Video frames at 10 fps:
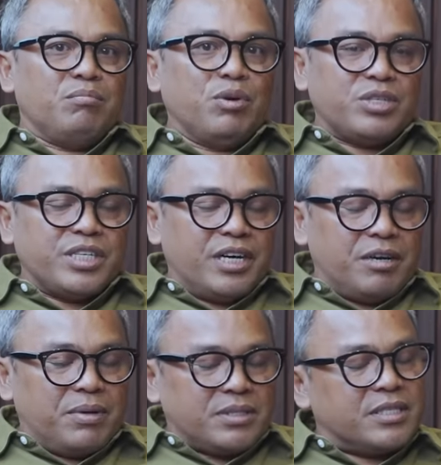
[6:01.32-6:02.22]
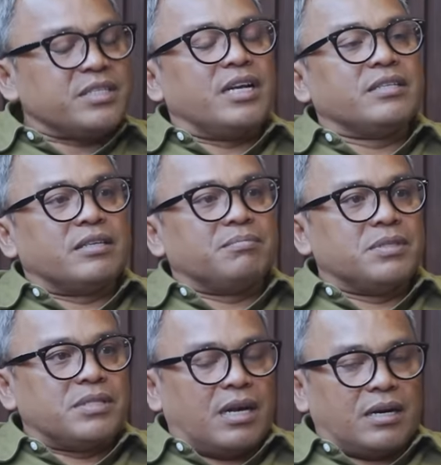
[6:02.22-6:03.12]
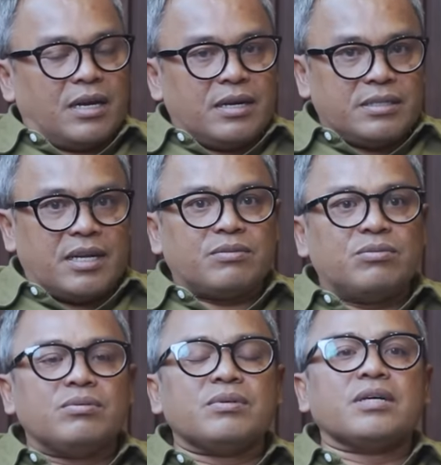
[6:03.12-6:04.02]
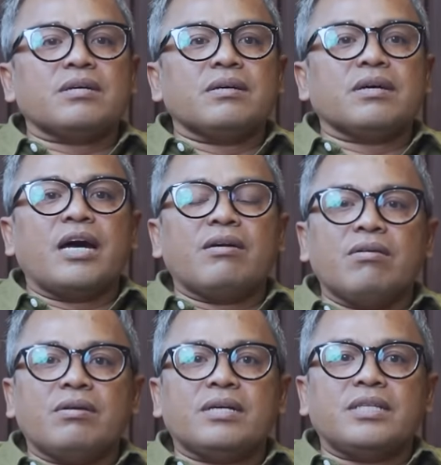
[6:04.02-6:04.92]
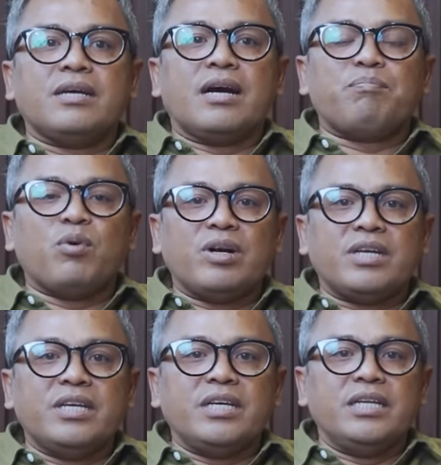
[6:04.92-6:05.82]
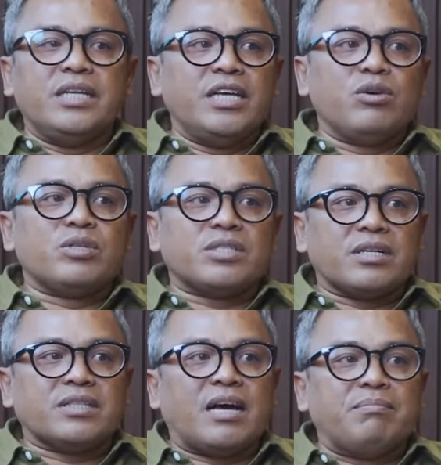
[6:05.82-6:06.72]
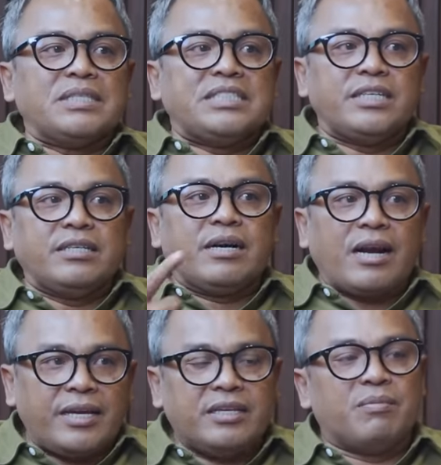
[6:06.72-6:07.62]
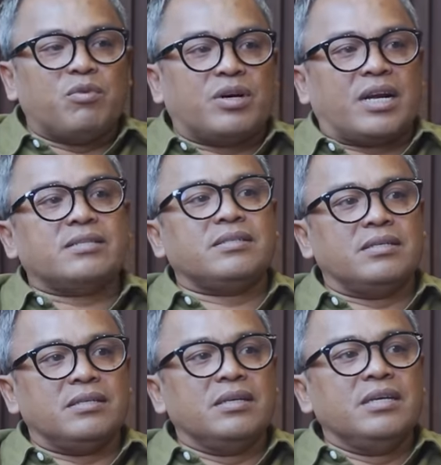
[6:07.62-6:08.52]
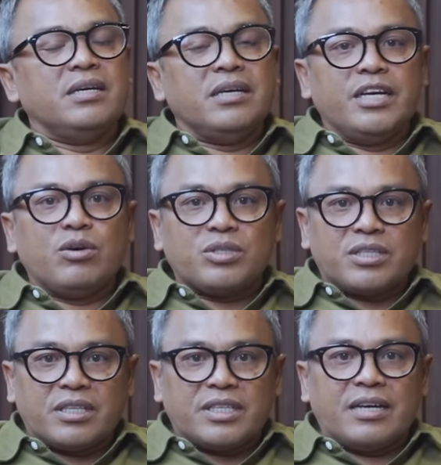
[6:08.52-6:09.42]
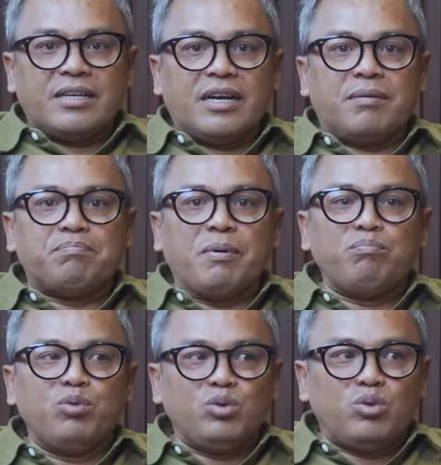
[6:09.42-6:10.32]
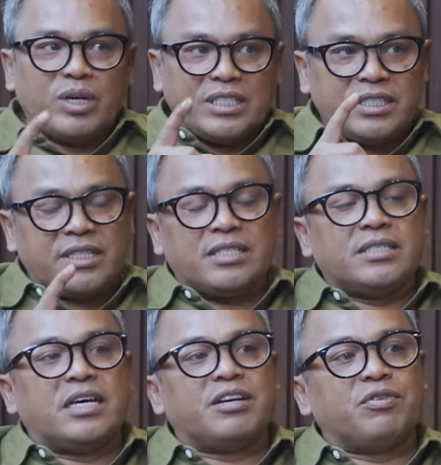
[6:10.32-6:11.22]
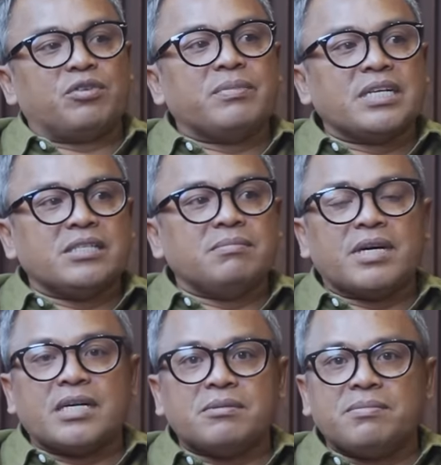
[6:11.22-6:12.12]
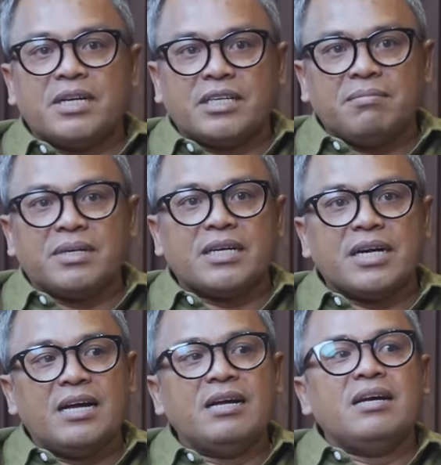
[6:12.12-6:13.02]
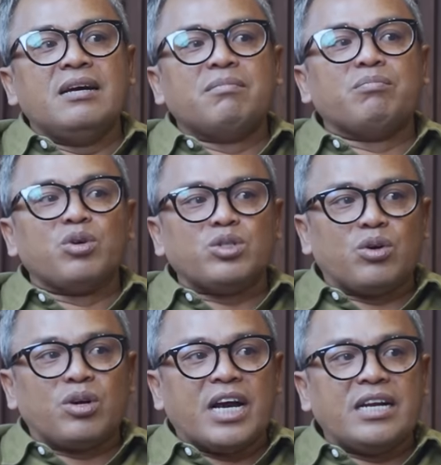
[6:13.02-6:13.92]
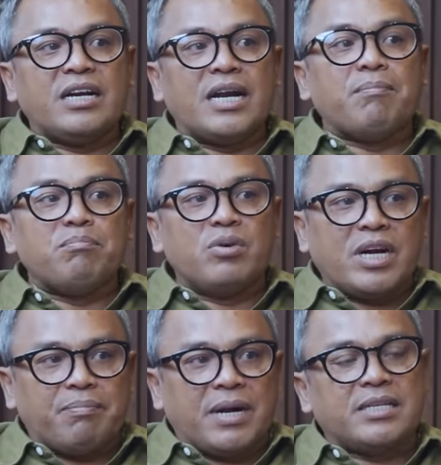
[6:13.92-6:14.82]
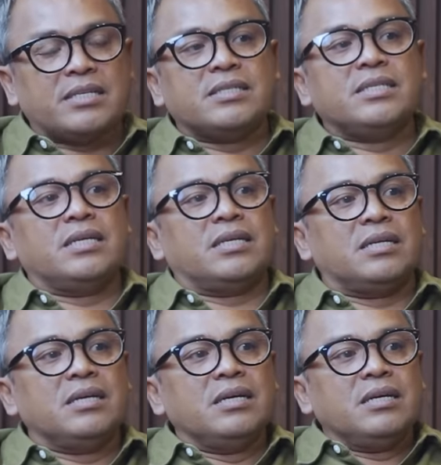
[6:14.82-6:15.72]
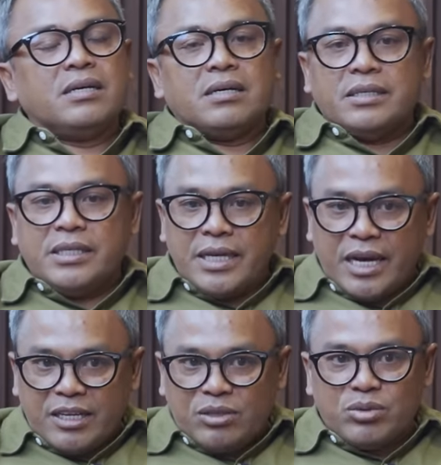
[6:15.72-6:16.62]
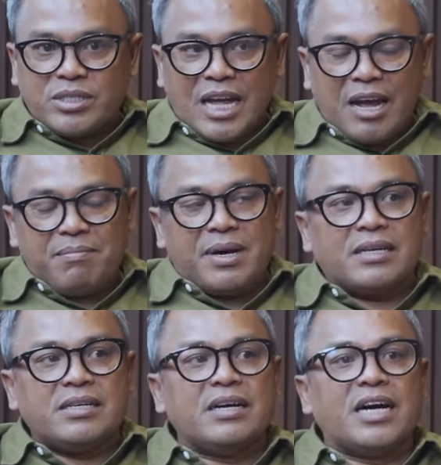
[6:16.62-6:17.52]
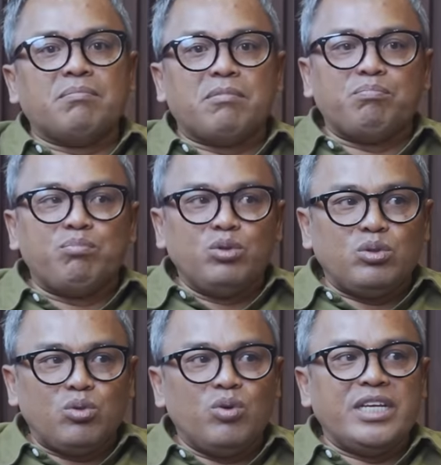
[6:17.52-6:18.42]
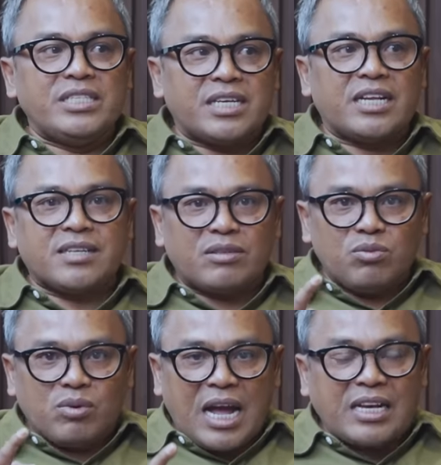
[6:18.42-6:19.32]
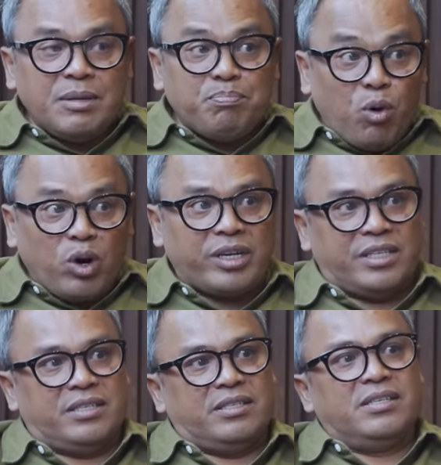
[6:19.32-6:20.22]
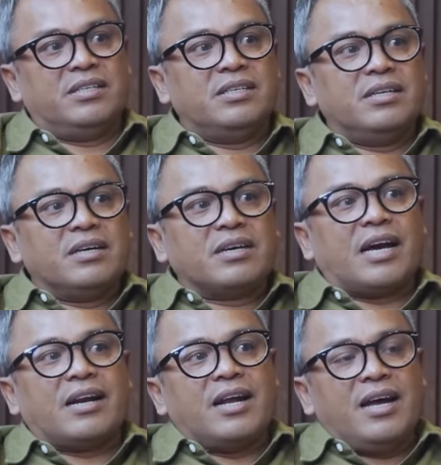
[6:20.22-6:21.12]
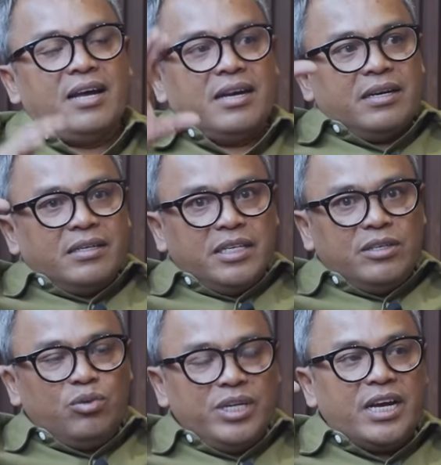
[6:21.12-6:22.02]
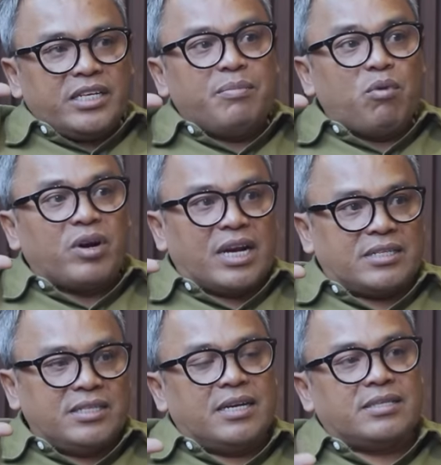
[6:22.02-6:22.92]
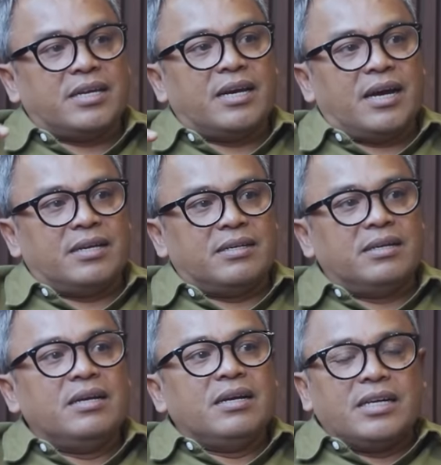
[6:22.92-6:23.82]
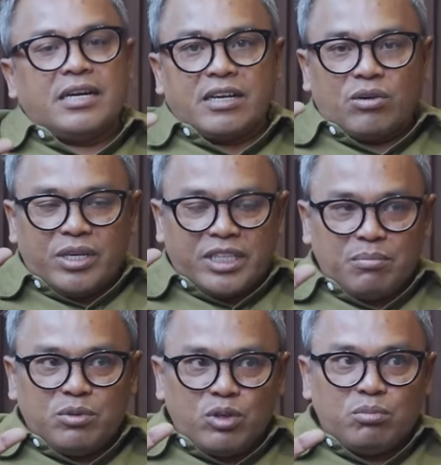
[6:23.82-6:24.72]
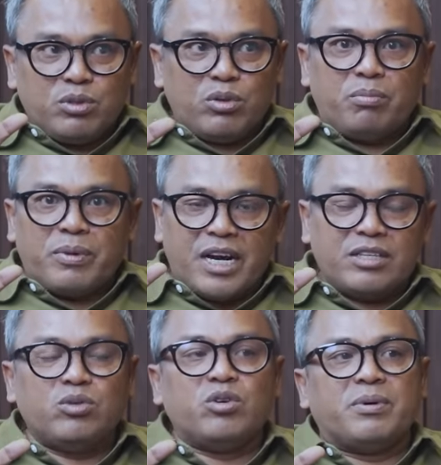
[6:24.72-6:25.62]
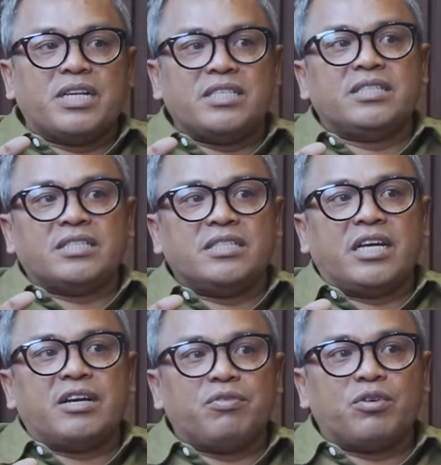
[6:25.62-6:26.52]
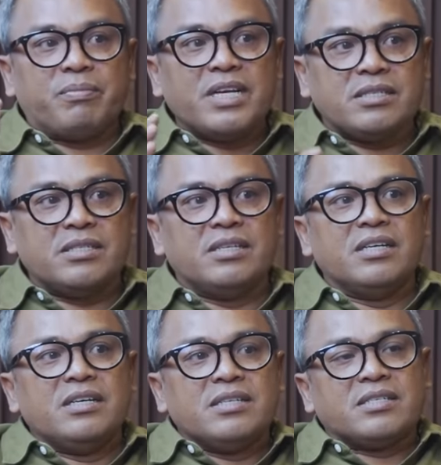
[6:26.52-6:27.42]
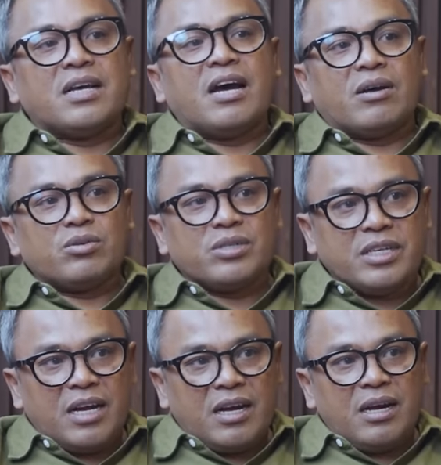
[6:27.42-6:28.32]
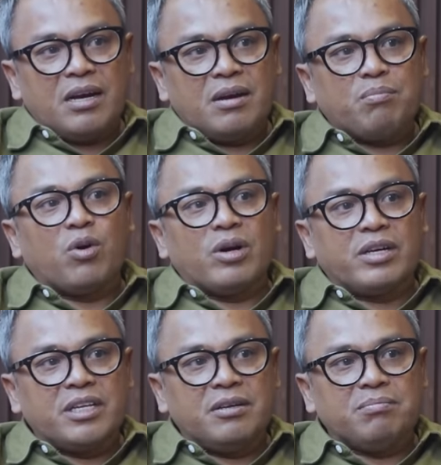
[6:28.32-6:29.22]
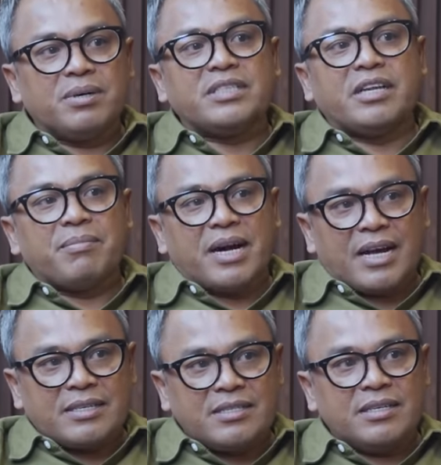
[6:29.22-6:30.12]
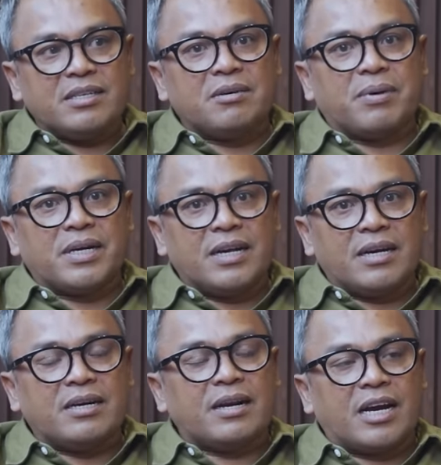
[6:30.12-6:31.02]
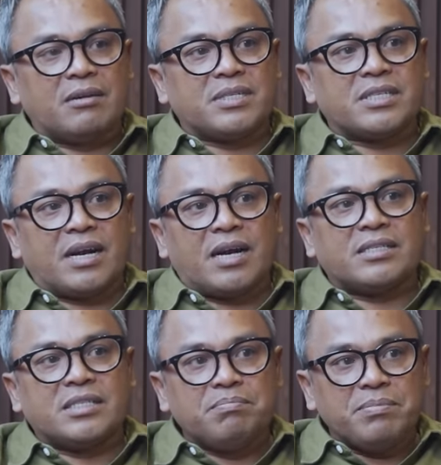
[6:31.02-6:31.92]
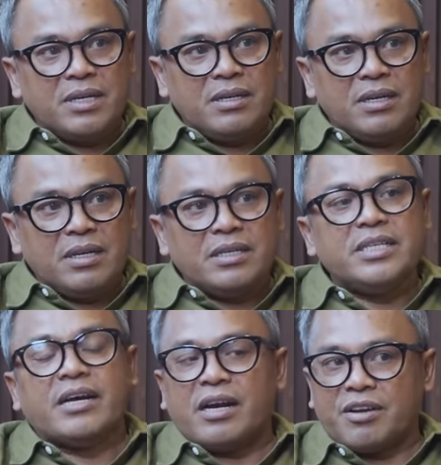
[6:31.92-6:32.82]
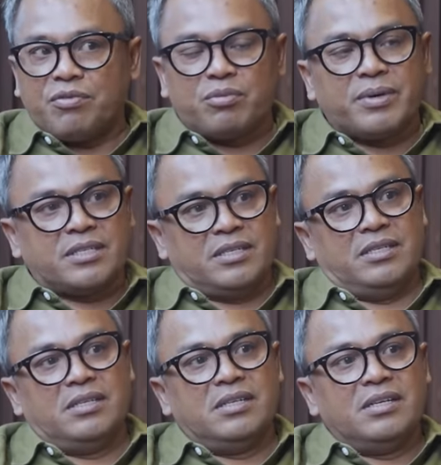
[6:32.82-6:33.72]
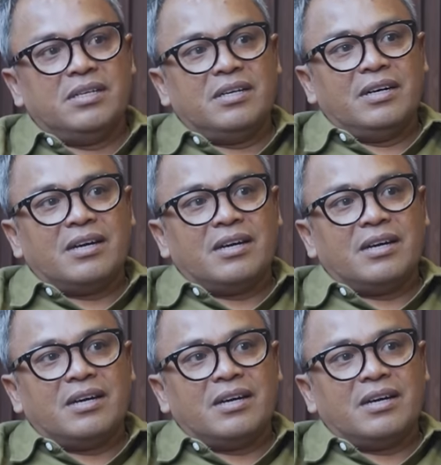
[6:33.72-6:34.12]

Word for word: Menurut saya kesalahan terbesar karena satu, kalau ketika Polri ini ikut serta menciderai demokrasi, okay. ikut serta dalam pembuntungan cita-cita reformasi, maka sebenarnya mereka membocorkan lambung kapalnya sendiri. Okay. Dia itu sama dengan membuntungi salah satu kaki Polri. Oh, Karena okay. di dunia demokrasi yang sehat dan kalau kita betul-betul mengacu kepada cita-cita reformasi, seharusnya Polri berterima kasih kepada gerakan masyarakat sipil di era reformasi. Oke. Okay.